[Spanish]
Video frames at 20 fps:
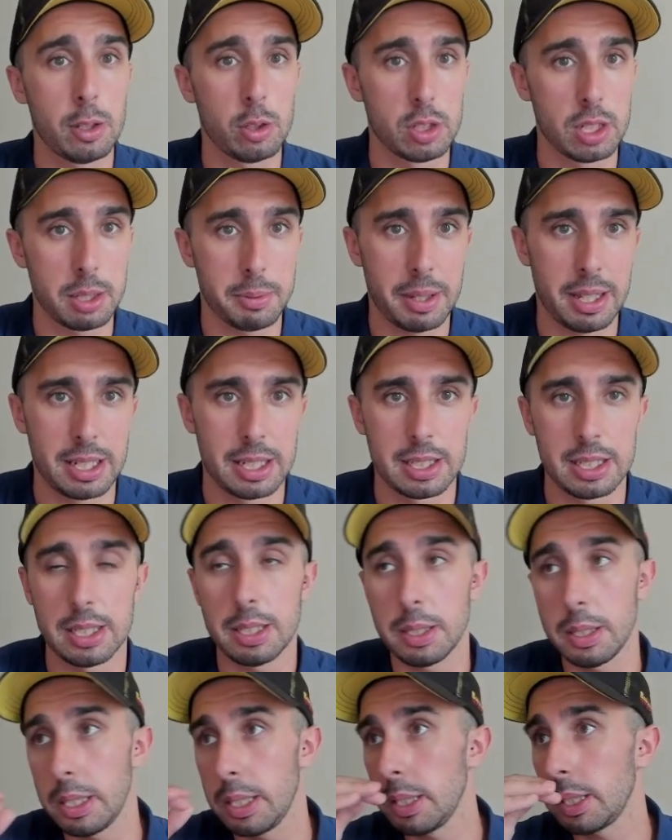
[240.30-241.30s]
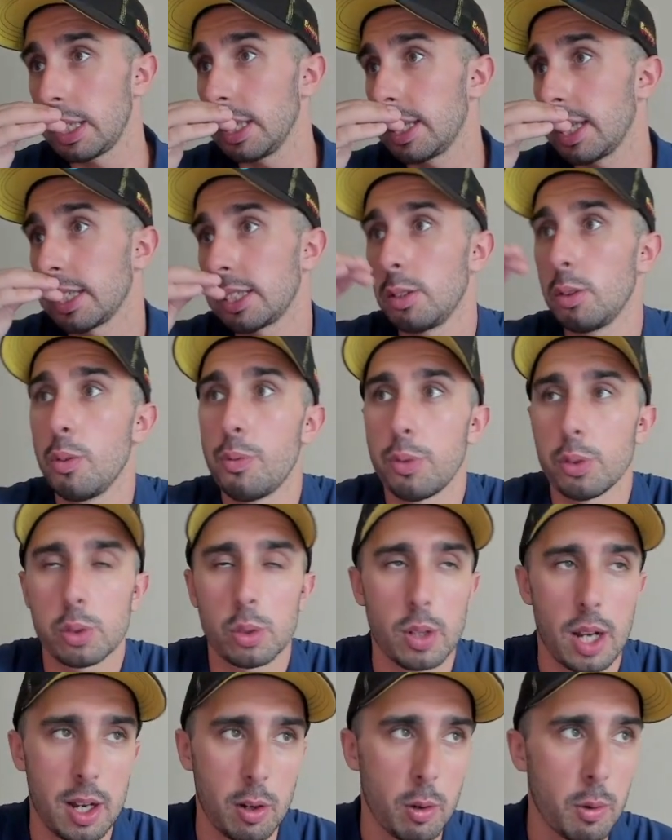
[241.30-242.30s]
el nivel y quizás en un
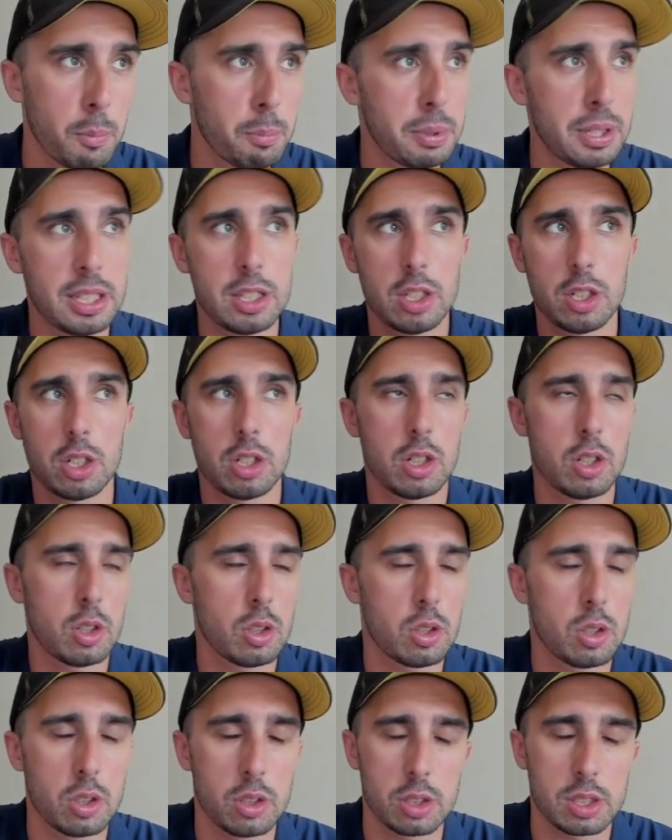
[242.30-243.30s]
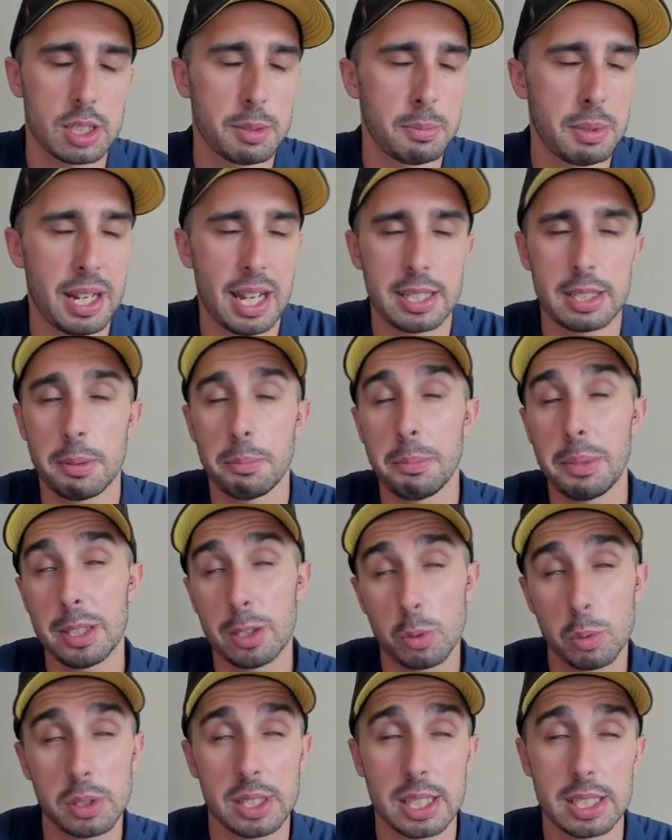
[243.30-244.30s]
futuro hago un vídeo o si miráis en mi
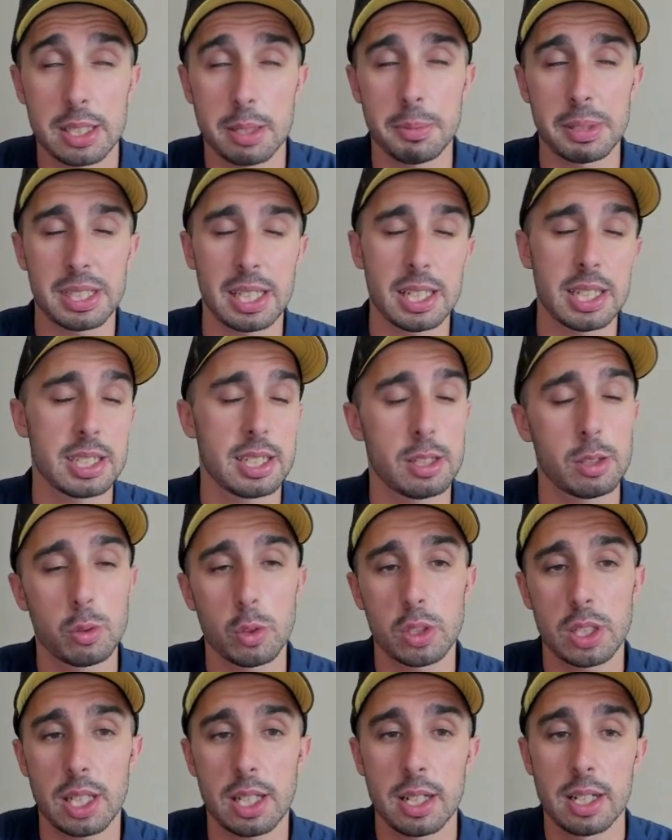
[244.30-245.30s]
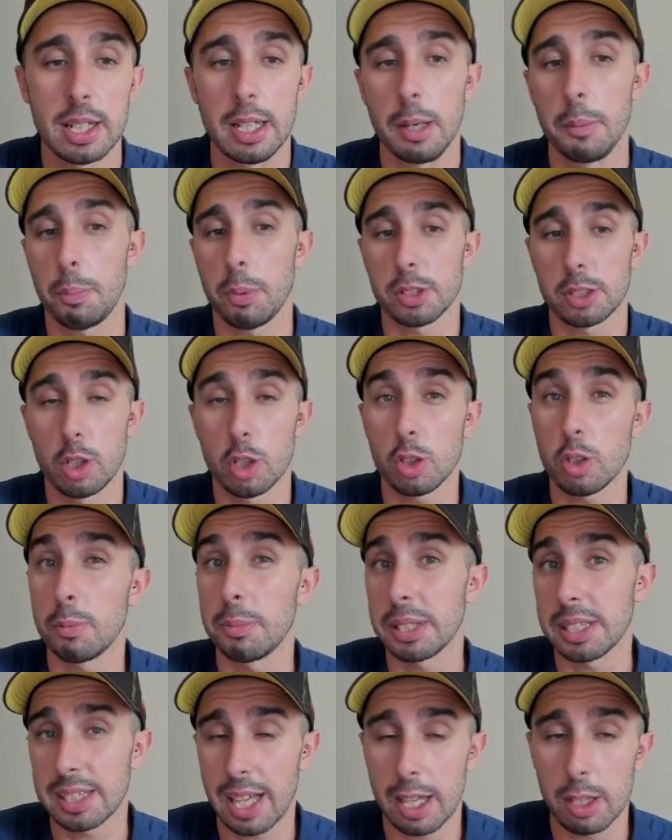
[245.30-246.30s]
Twitter, si me seguís en Twitter, pues lo he
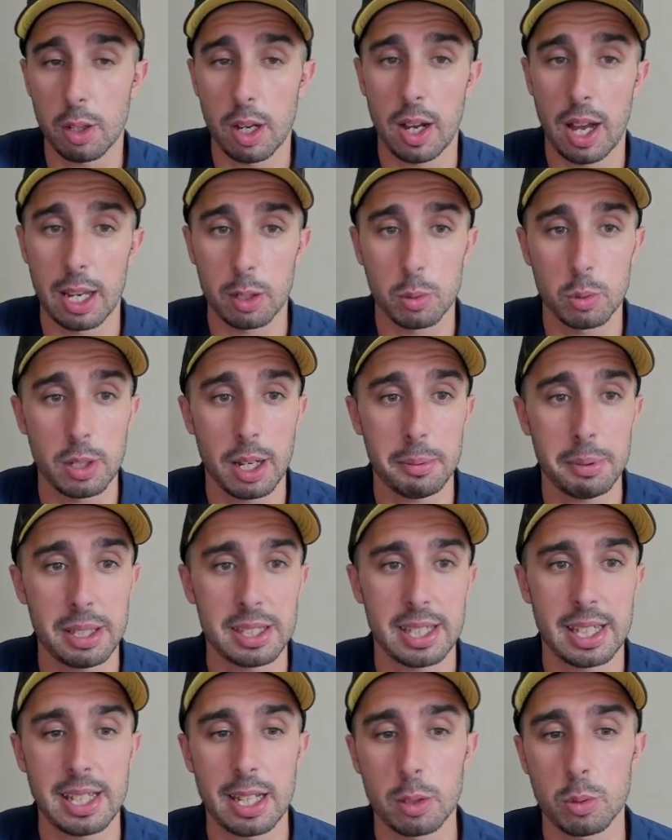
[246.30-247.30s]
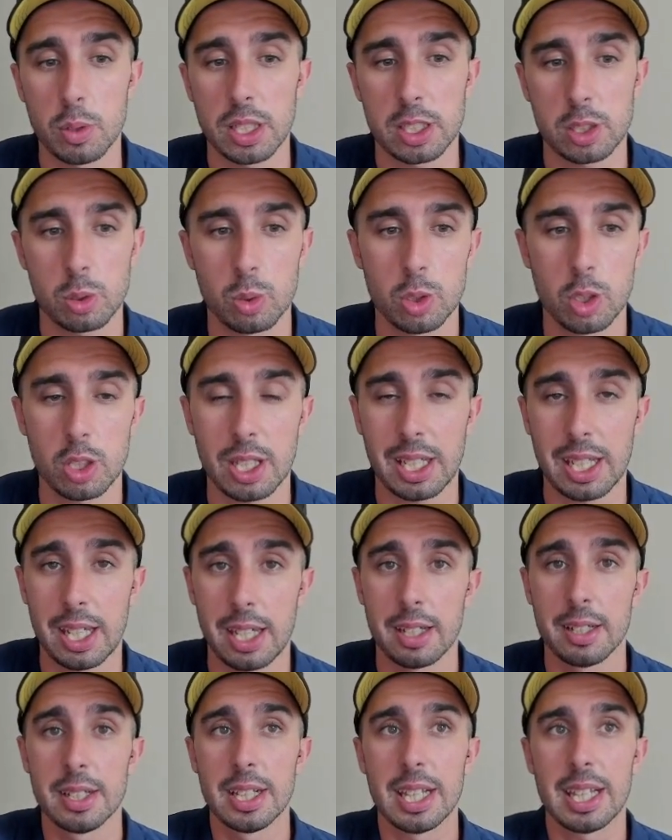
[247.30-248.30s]
comentado alguna vez, hay algún estudio de
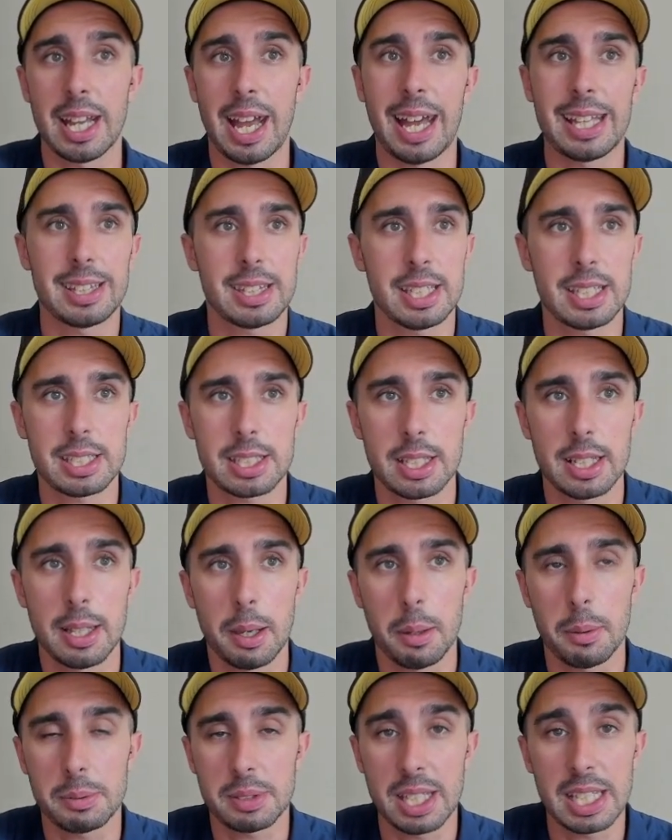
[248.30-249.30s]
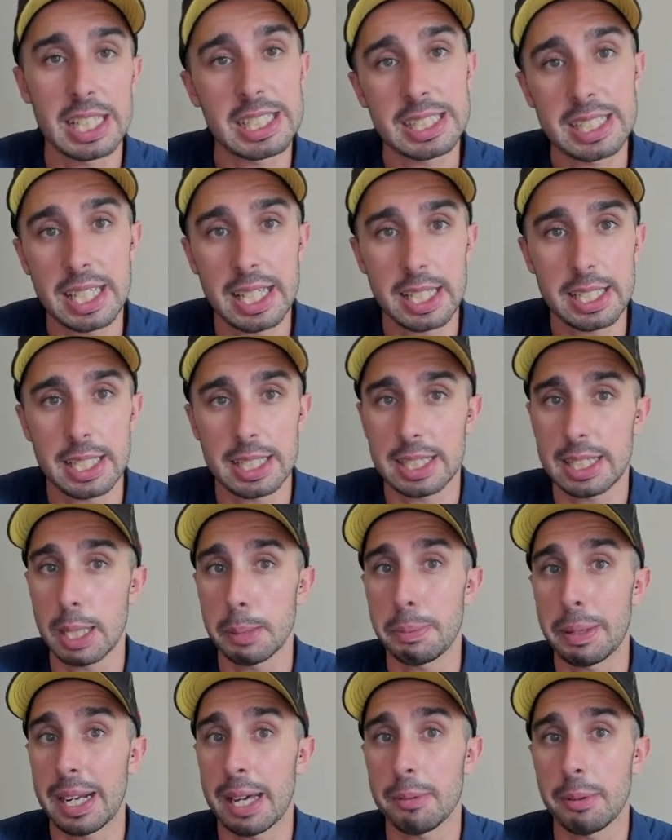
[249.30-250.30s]
que antes Ter Stegen te
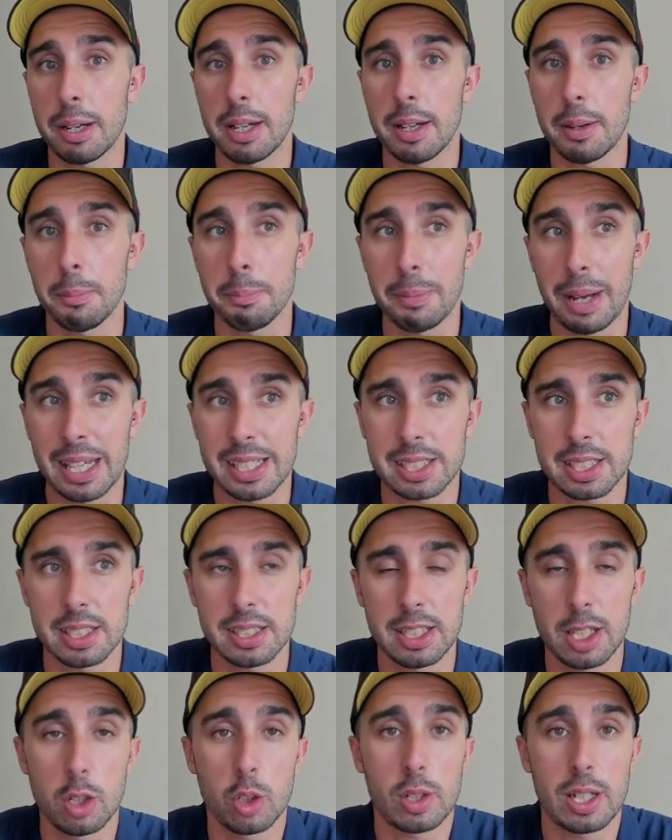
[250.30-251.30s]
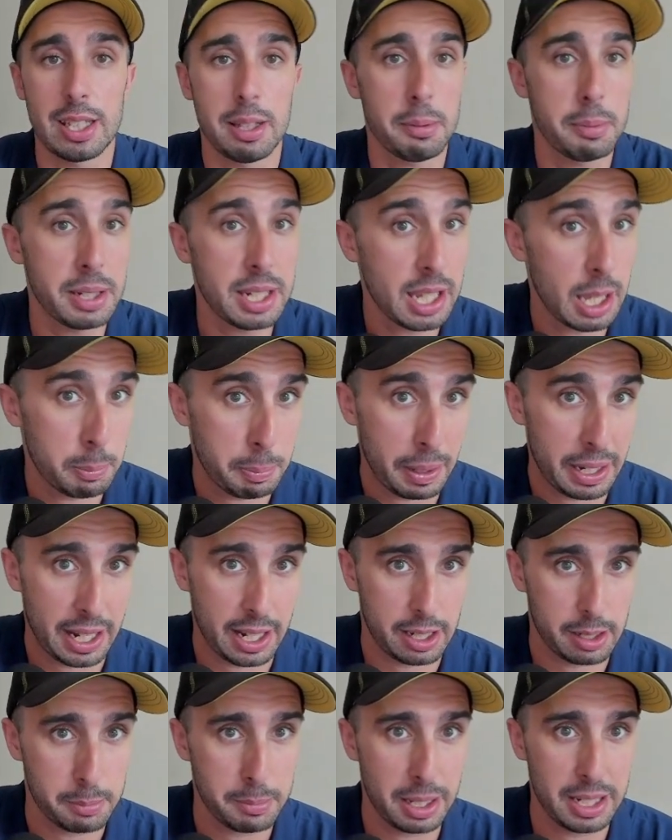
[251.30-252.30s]
paraba más de lo que debería
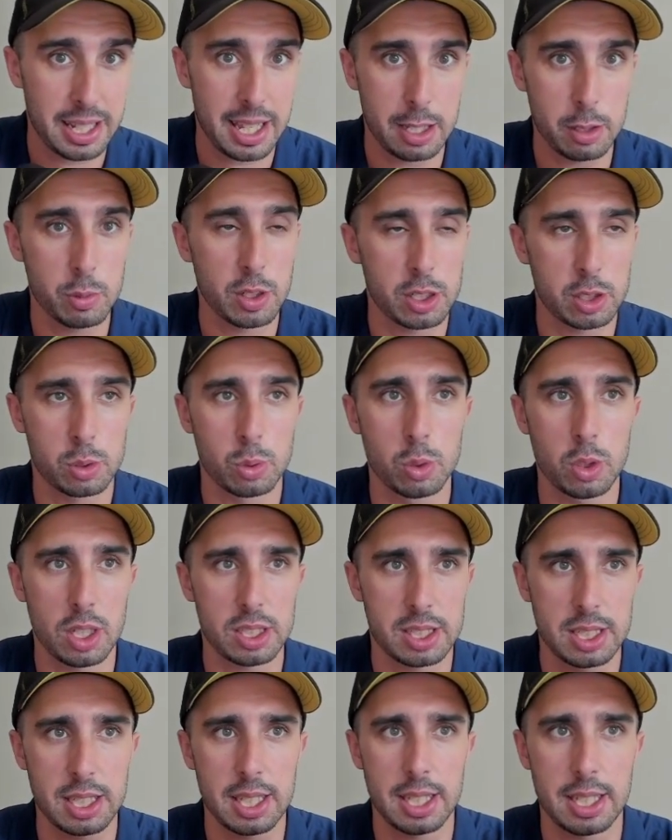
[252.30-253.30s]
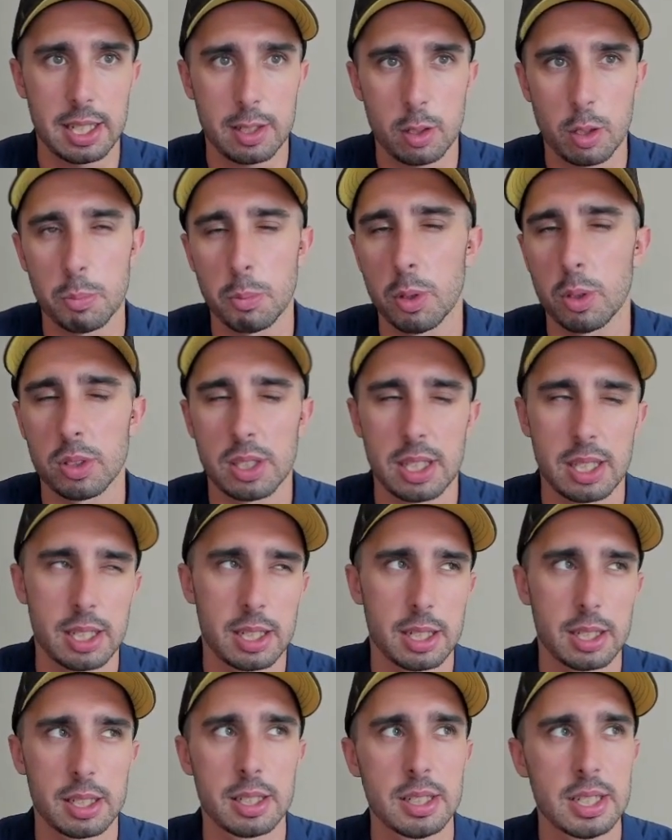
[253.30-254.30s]
parar, ¿vale? Hay un estudio así de como
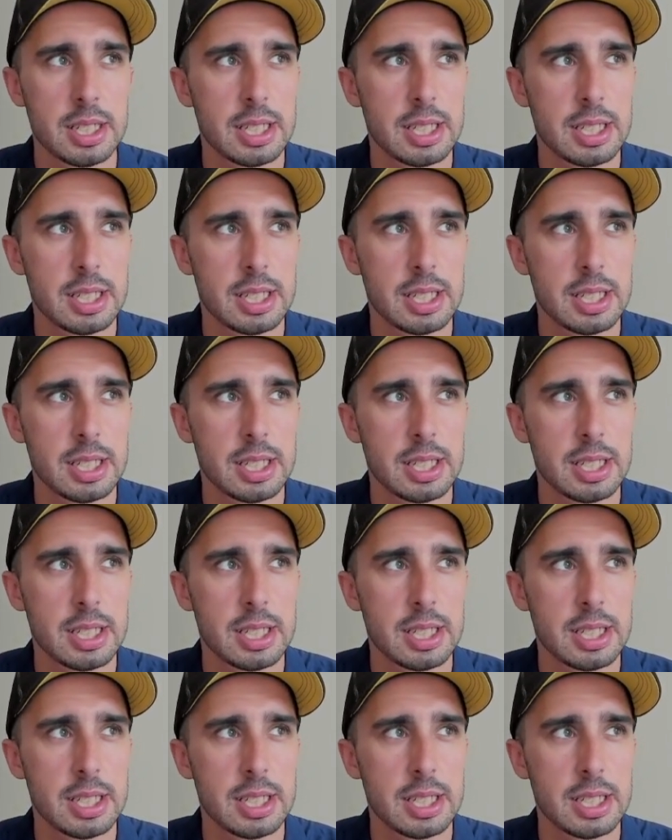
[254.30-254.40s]
de,